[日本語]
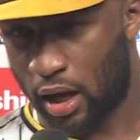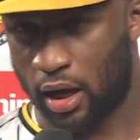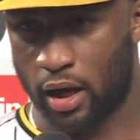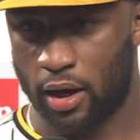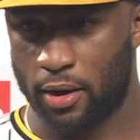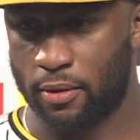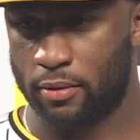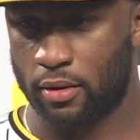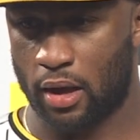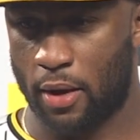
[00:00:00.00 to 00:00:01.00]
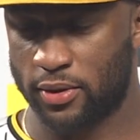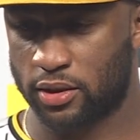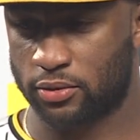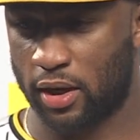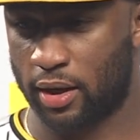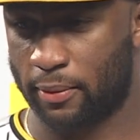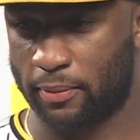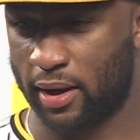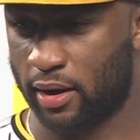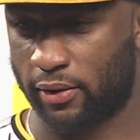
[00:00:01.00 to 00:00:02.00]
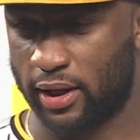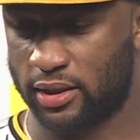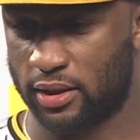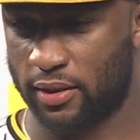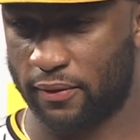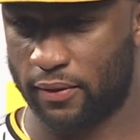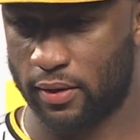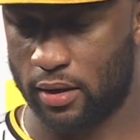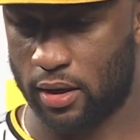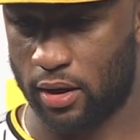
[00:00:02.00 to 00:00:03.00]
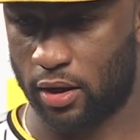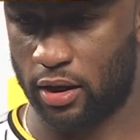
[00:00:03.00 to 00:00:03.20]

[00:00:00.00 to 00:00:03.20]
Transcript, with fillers: Uh, I was trying to be aggressive uh,